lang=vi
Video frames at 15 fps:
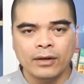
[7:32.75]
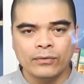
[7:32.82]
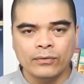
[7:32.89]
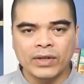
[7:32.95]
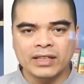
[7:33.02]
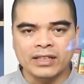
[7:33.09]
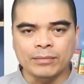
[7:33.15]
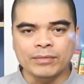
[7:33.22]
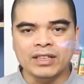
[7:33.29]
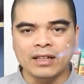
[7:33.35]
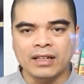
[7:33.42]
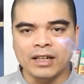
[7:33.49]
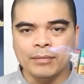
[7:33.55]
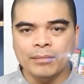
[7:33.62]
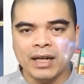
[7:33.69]
việc sắm
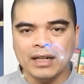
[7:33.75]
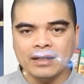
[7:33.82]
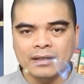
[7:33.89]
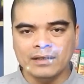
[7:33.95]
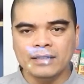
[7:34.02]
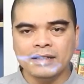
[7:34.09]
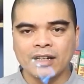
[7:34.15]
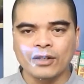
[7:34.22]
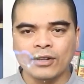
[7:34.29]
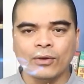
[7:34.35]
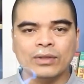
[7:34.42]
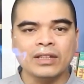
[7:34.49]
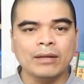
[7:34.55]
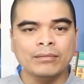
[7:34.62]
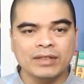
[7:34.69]
sửa lễ mặn như là
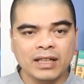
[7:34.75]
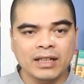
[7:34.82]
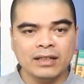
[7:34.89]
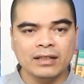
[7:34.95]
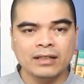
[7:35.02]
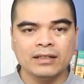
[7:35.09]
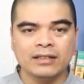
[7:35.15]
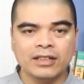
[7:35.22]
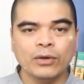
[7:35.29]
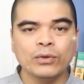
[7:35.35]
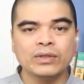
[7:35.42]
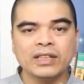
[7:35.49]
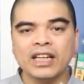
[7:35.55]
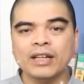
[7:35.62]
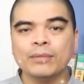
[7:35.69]
cỗ tam sinh
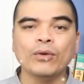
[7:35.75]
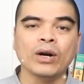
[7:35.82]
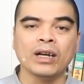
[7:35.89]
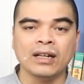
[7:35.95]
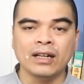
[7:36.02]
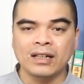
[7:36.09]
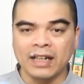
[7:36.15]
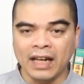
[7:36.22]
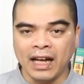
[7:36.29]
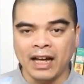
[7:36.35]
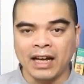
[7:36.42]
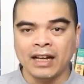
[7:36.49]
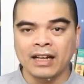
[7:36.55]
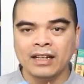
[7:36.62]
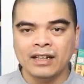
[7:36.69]
trâu dê bò lợn
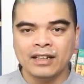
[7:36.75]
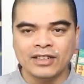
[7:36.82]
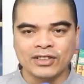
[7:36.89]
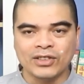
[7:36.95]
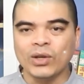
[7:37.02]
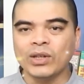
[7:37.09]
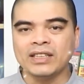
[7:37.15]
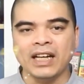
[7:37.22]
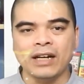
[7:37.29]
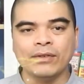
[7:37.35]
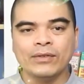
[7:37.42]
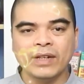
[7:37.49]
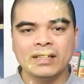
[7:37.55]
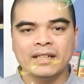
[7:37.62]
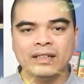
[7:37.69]
gà giò chả
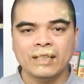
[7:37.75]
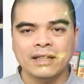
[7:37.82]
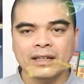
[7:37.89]
vân vân